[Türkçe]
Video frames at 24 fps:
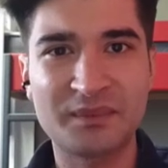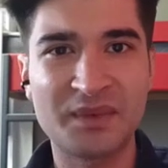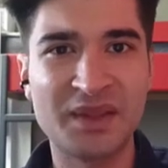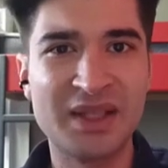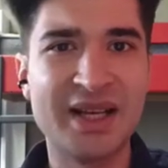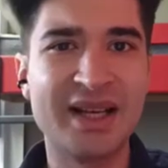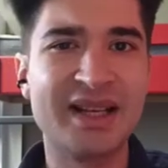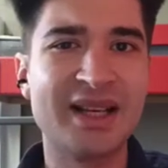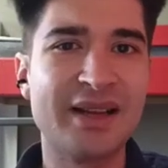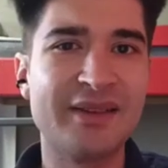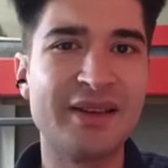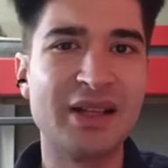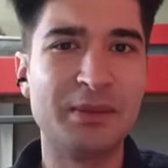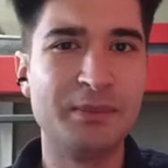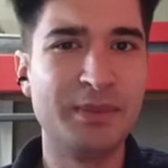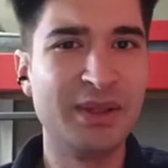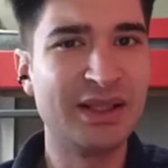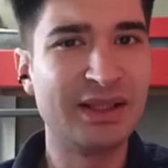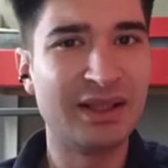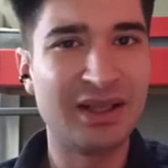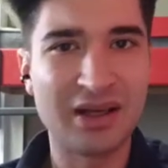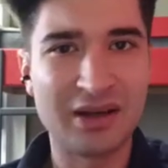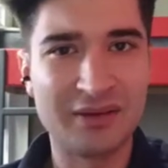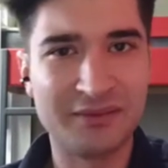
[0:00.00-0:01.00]
Yani evet bir
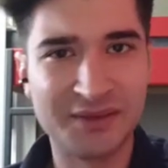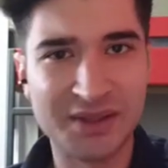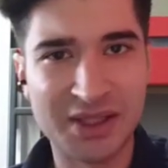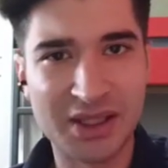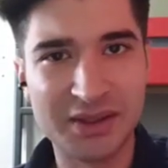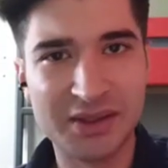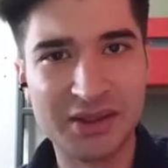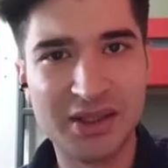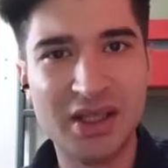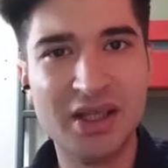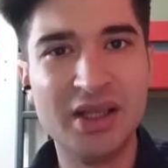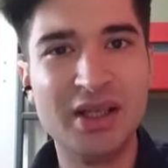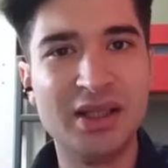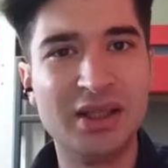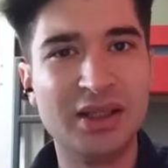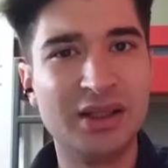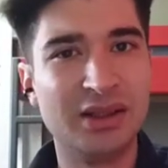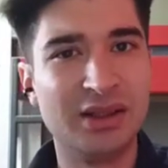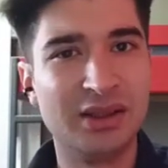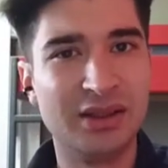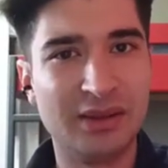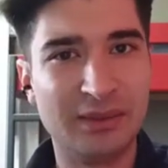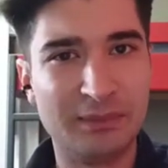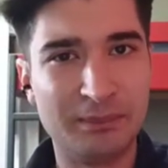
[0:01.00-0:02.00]
taraftan
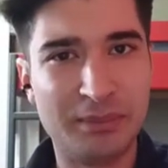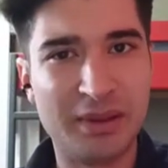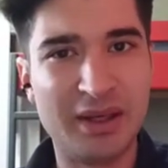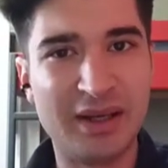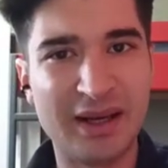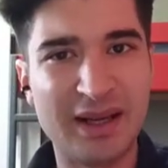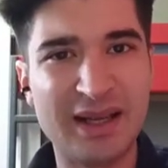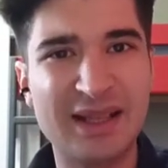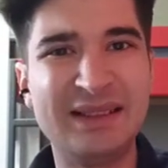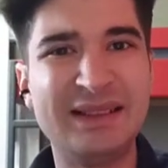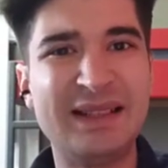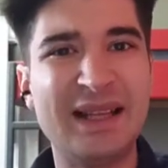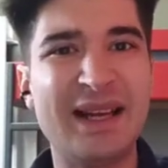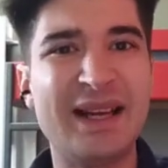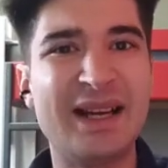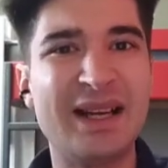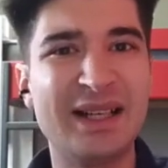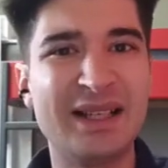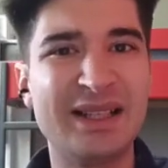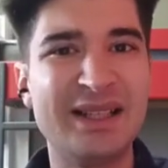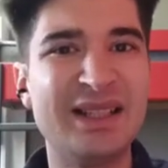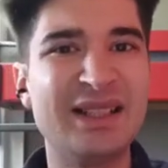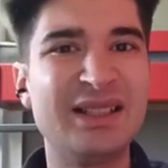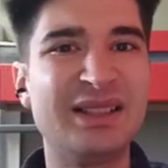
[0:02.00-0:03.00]
parayı
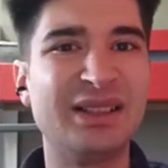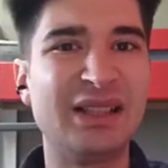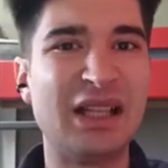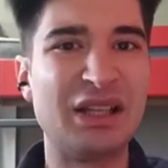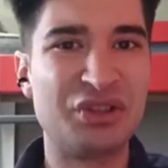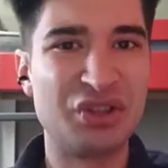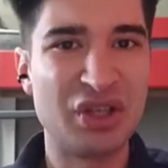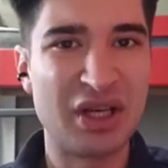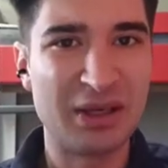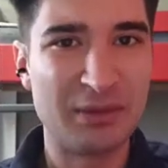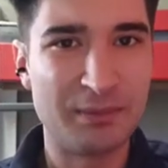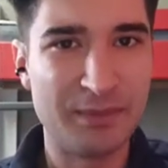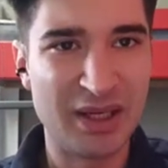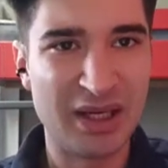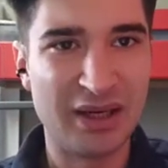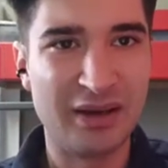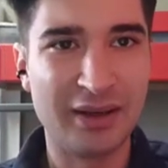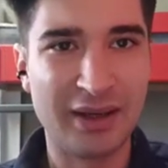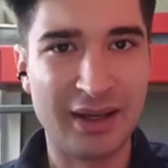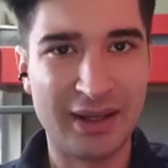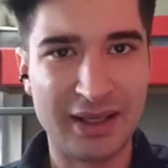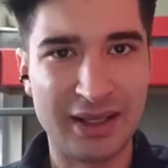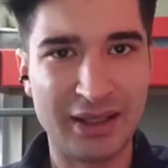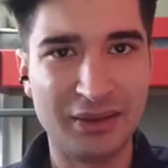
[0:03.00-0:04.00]
değerli kılacak bir
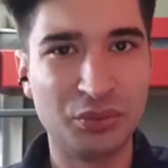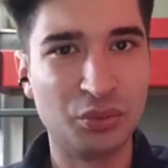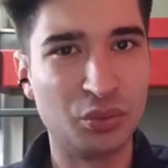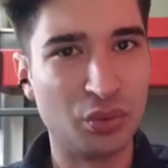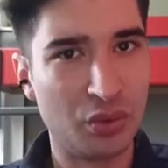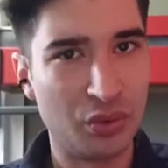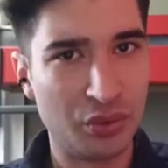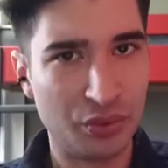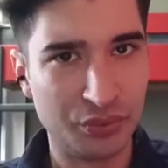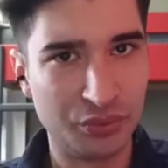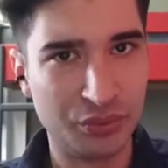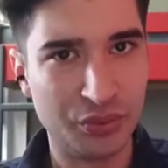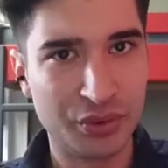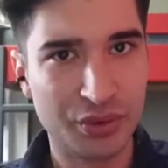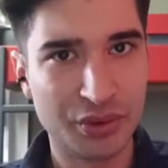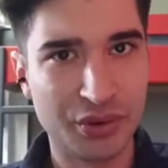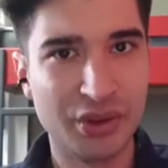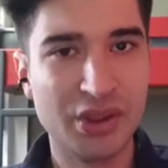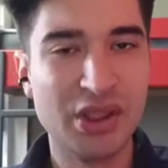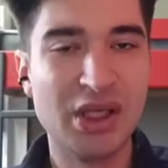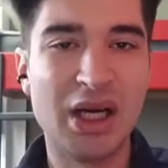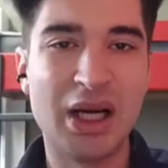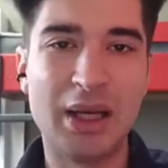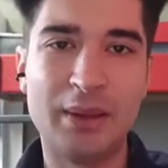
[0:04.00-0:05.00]
hareket doğrudur.
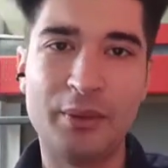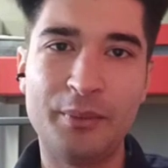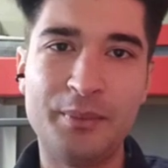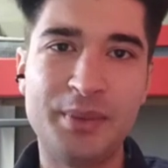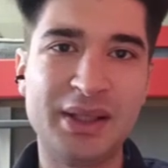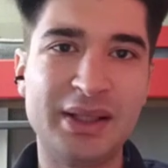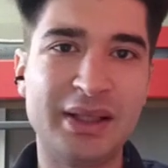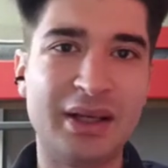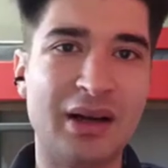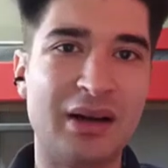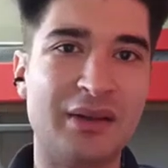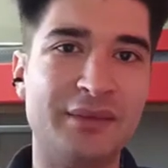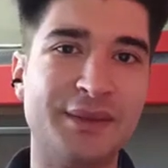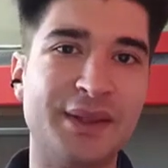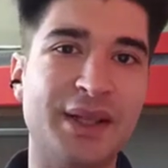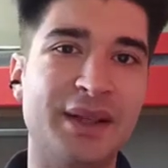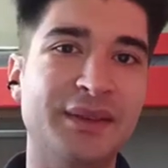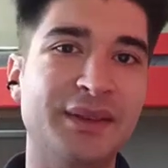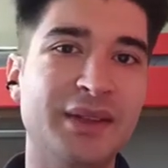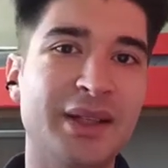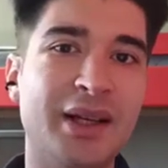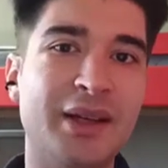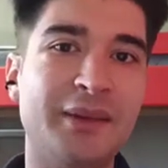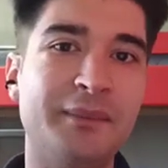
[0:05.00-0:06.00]
Ama bir
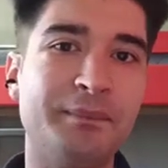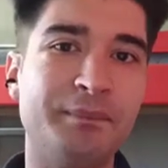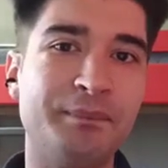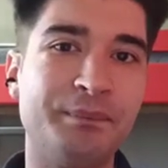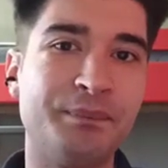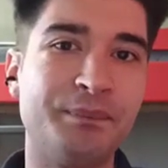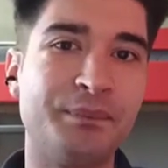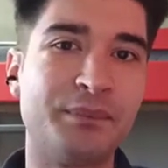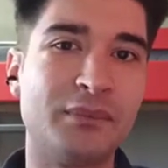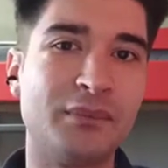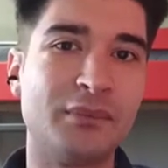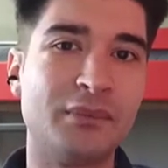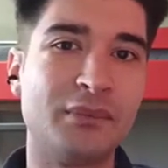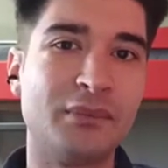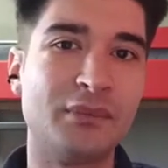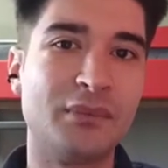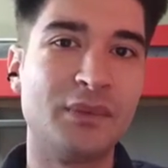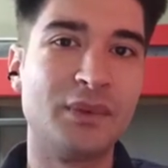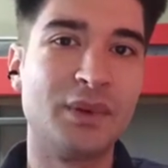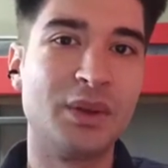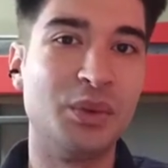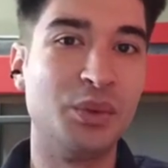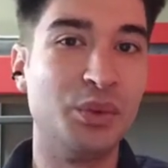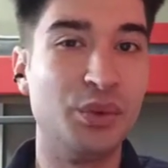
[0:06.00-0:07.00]
taraftan da
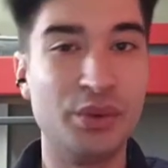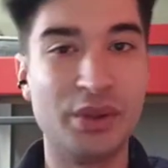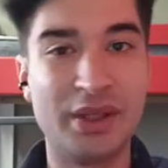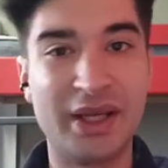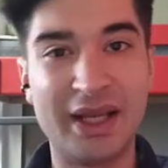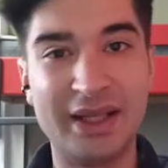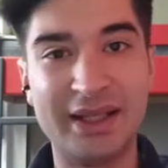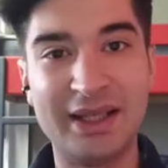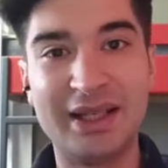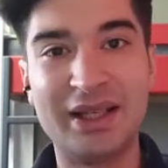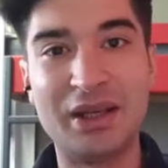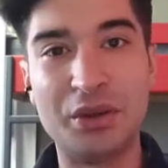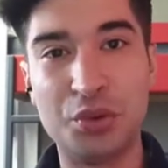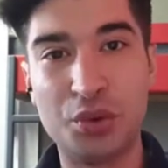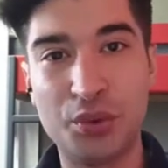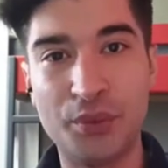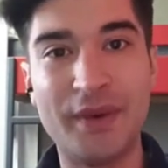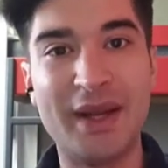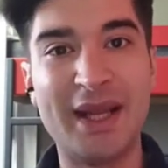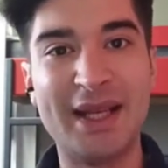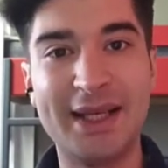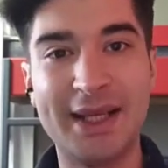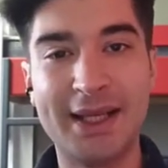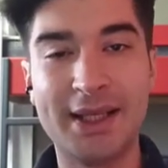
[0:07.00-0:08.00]
ülkedeki
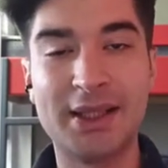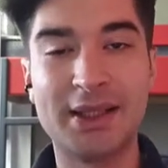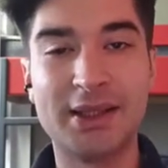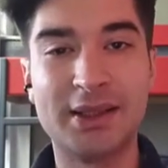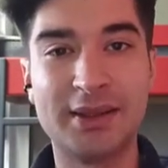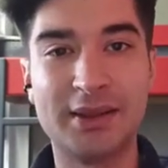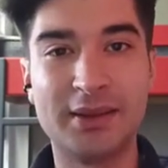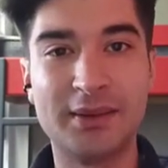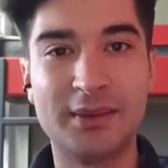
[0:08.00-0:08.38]
güveni